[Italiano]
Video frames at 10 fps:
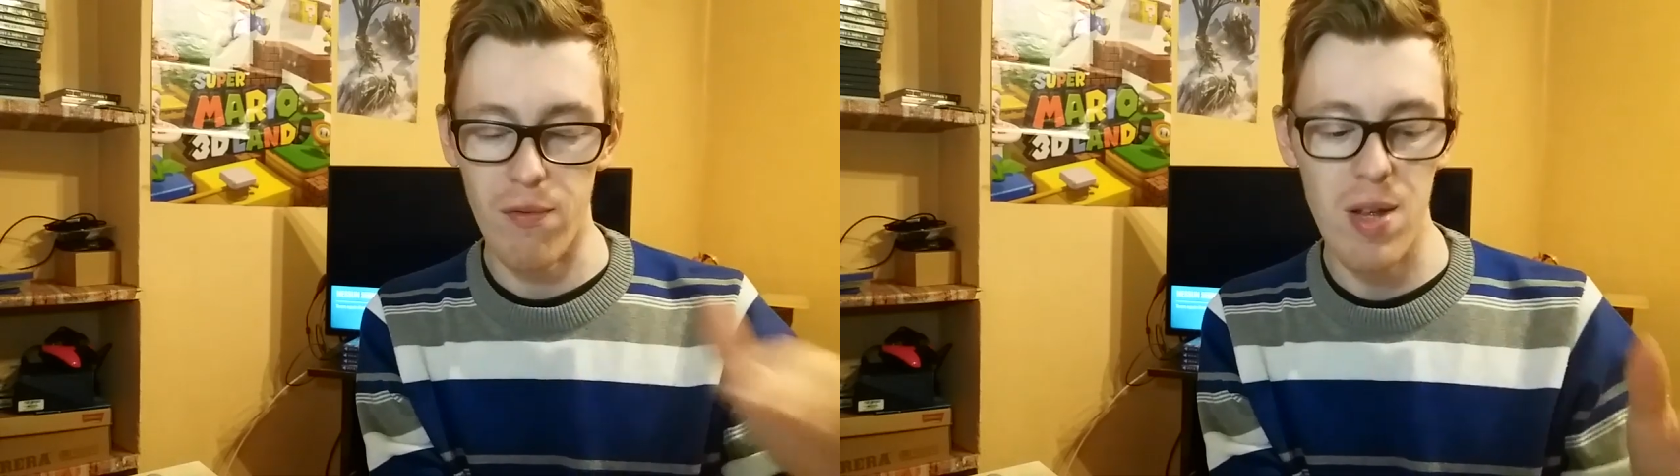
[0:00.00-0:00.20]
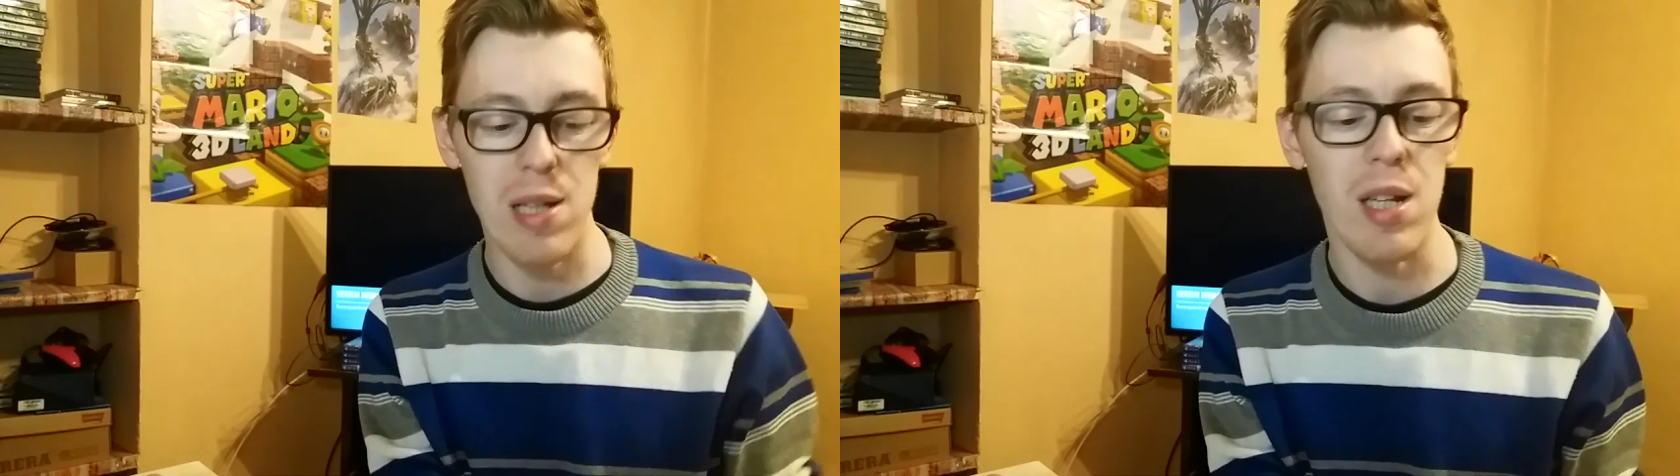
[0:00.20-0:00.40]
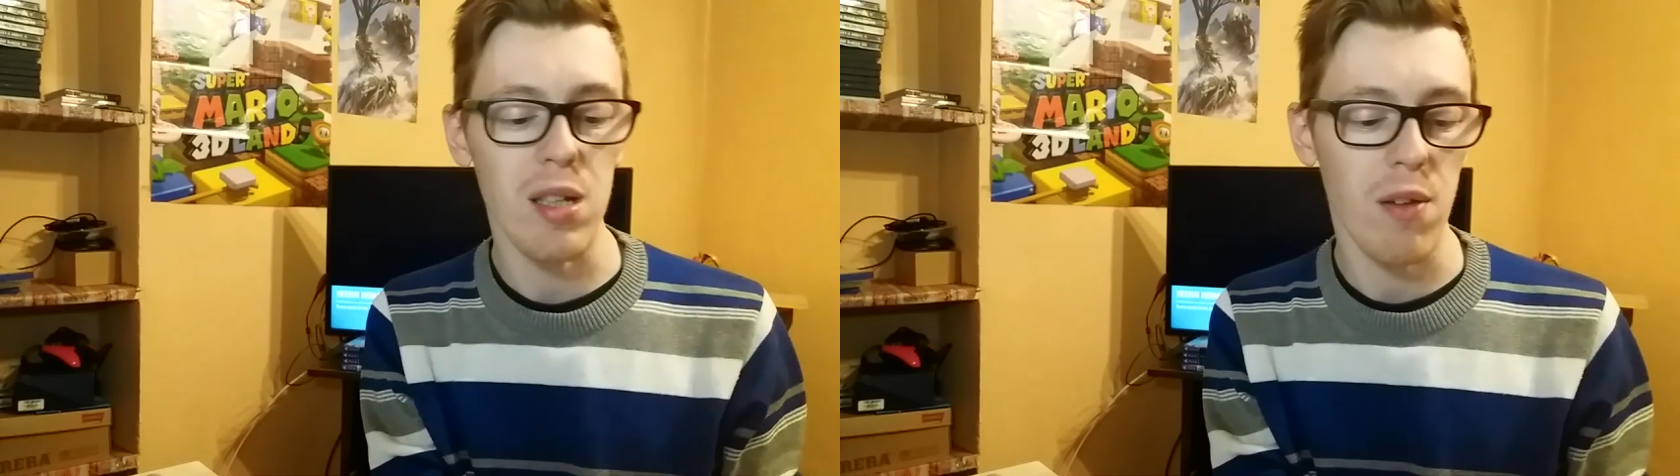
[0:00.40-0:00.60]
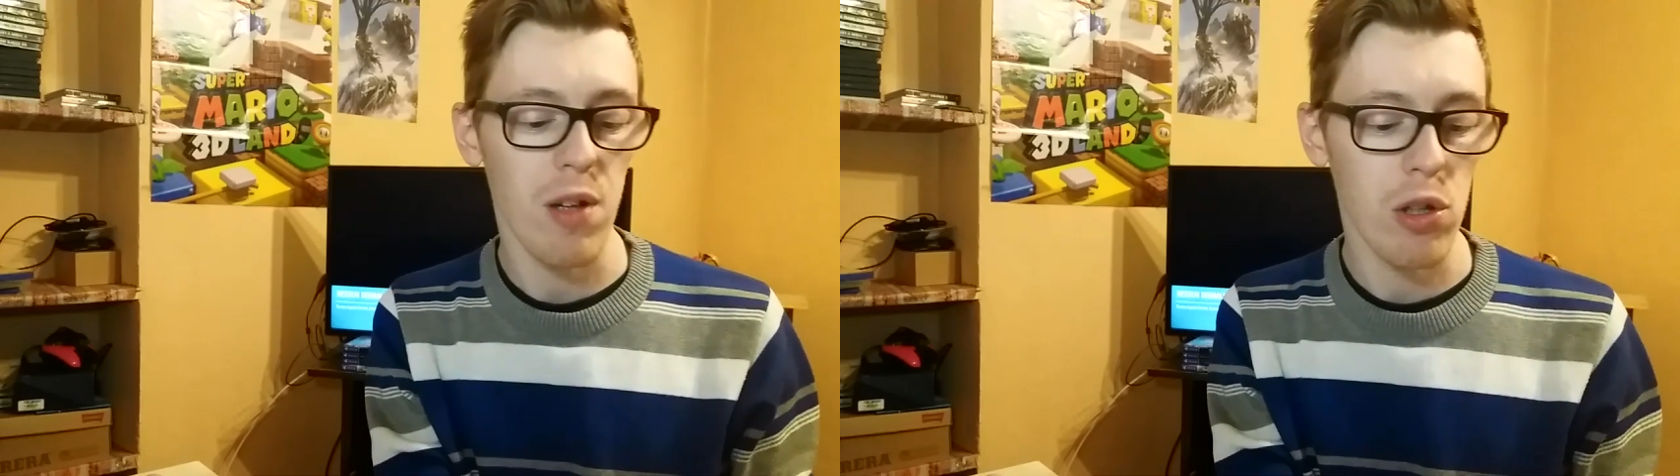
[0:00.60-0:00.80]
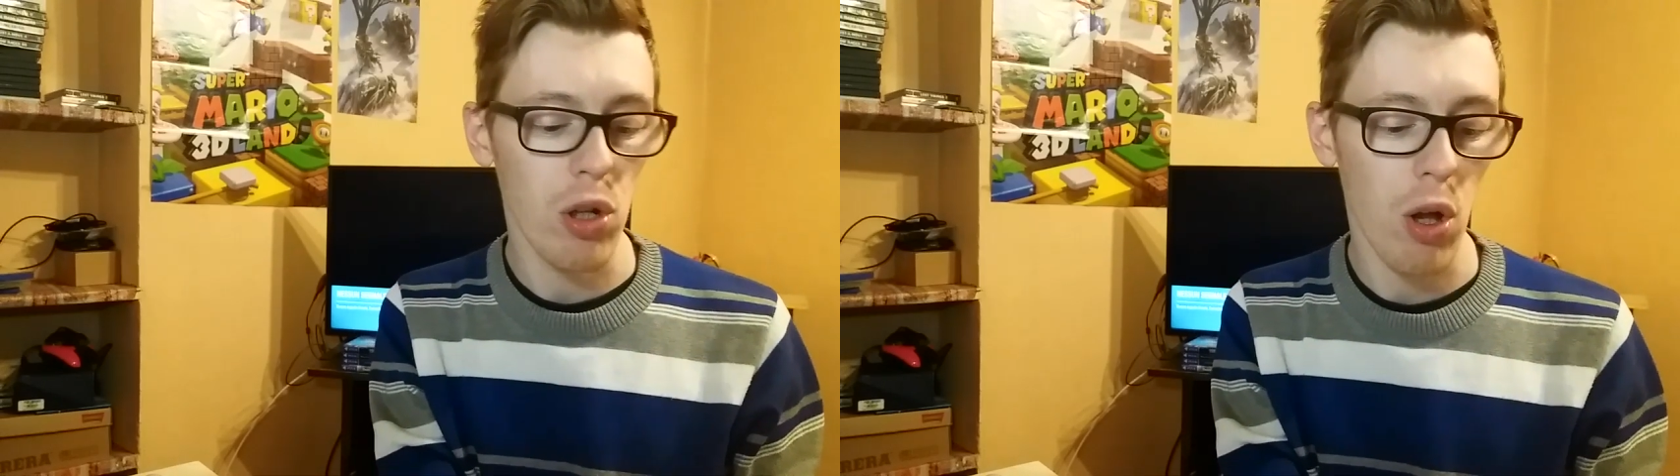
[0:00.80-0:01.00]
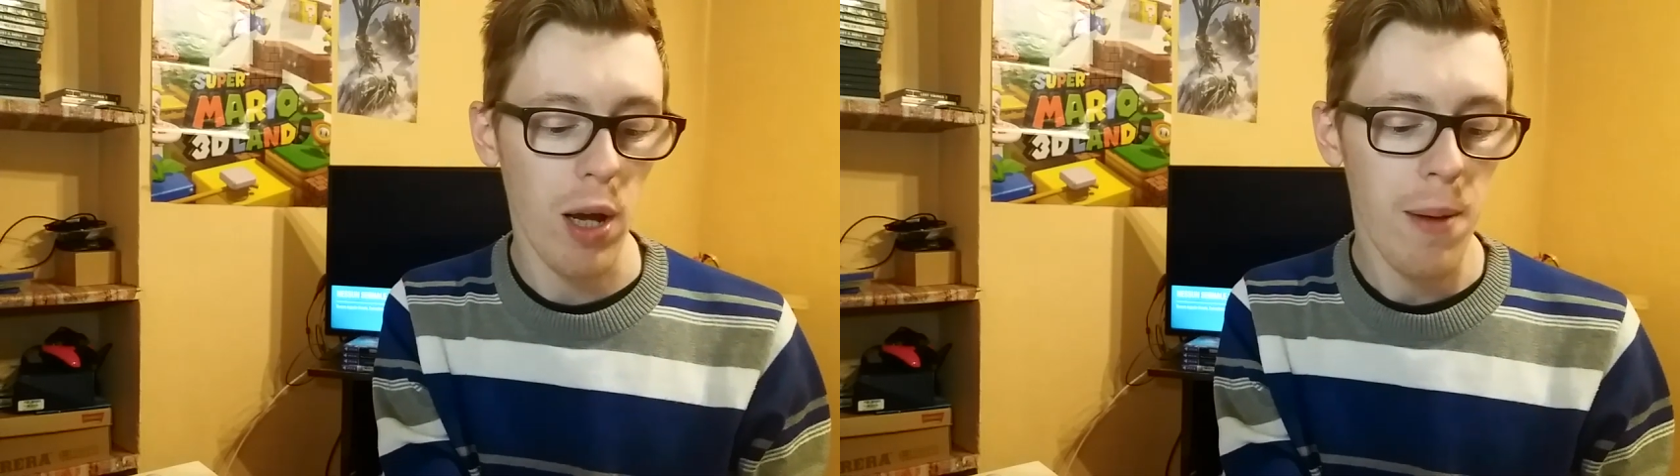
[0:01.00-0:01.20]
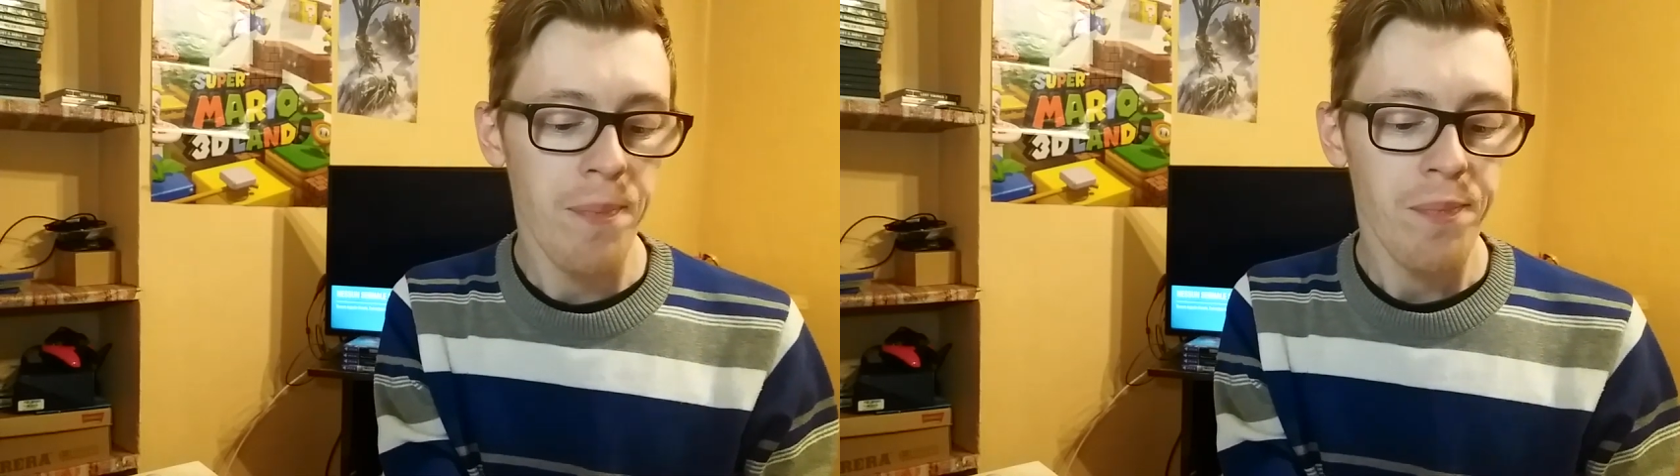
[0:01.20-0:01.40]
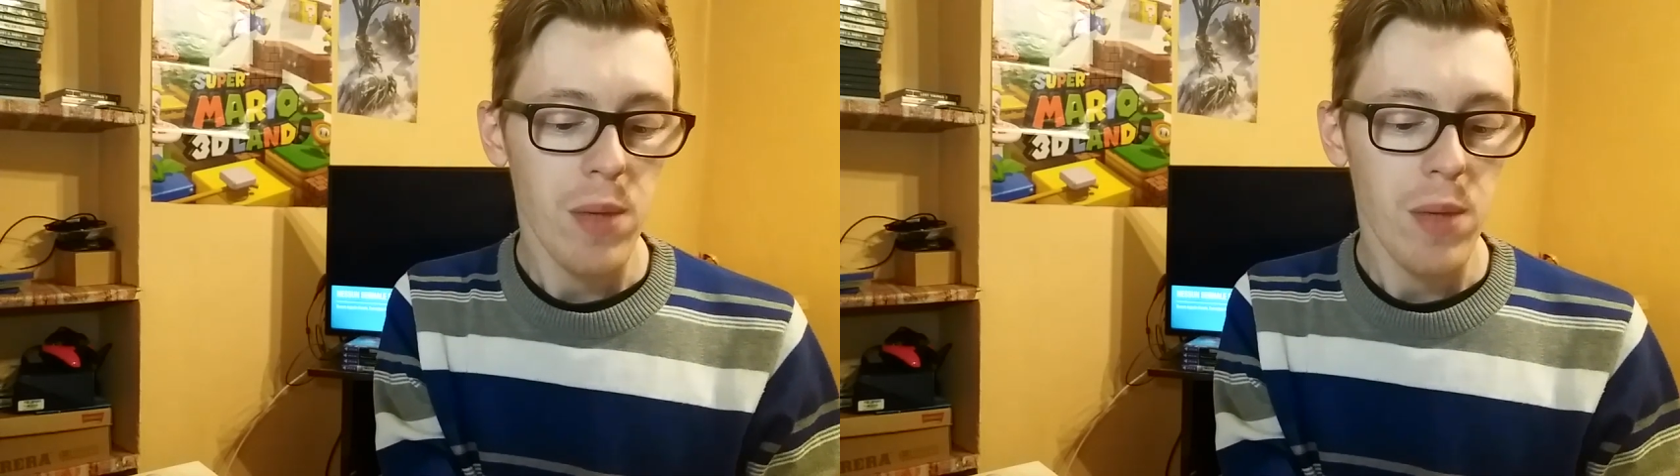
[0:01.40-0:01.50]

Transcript: via il dente e via il dolore.